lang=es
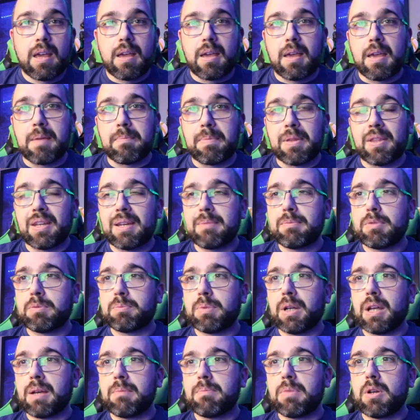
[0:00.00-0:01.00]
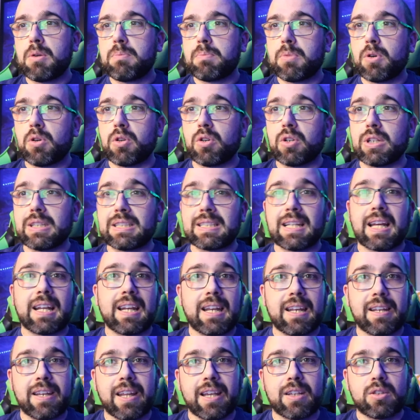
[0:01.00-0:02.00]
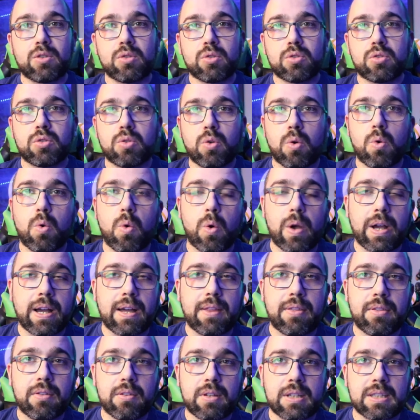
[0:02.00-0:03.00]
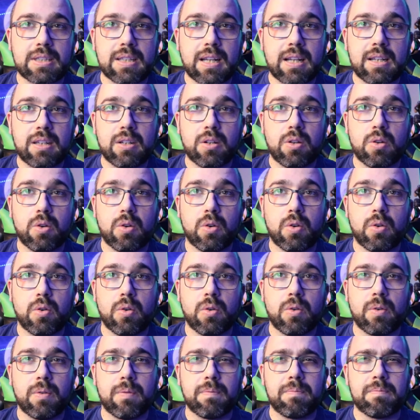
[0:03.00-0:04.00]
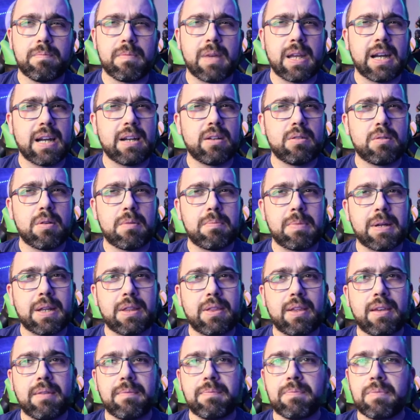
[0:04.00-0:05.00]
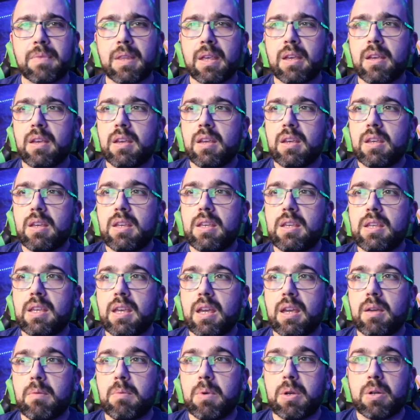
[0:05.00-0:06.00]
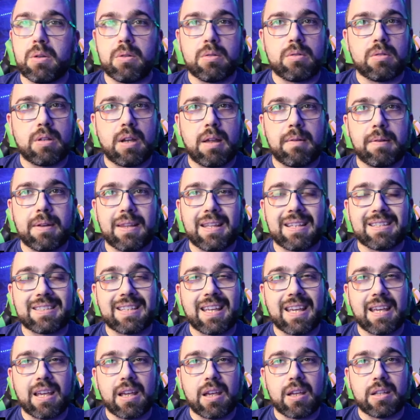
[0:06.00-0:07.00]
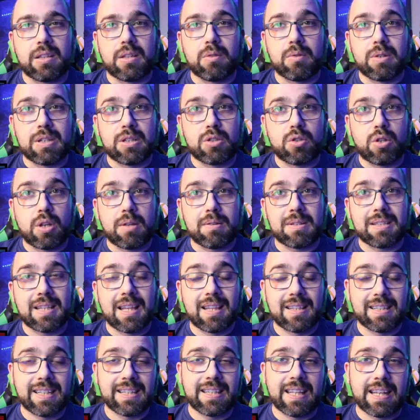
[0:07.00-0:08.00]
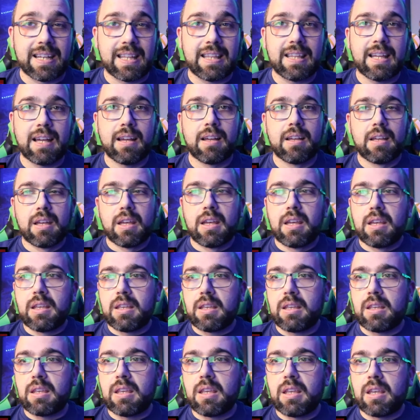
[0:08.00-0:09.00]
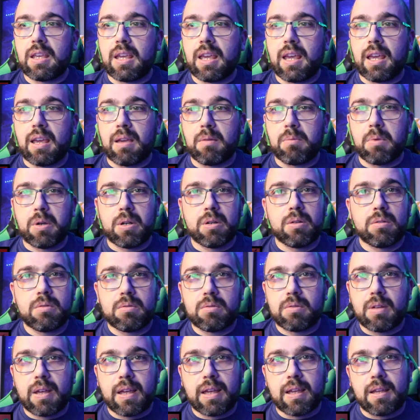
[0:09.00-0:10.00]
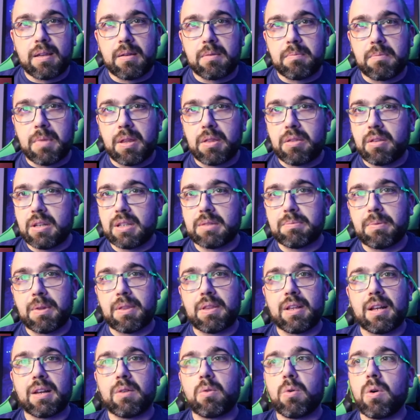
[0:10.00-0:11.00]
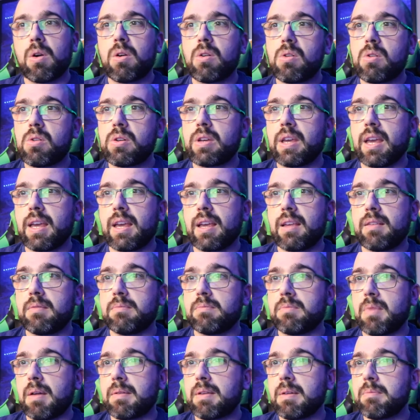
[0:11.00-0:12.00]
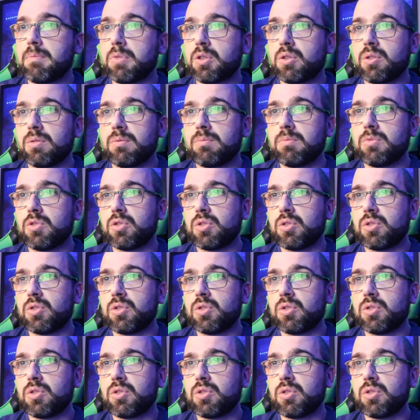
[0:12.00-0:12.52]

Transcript: Eh, empezaremos por ejemplo por Scarlet Nexus, un juegazo que salió en verano me parece y que bueno, la verdad es que tiene una historia bastante entretenida y que bueno, eh, mención especial un juego, que habían puesto,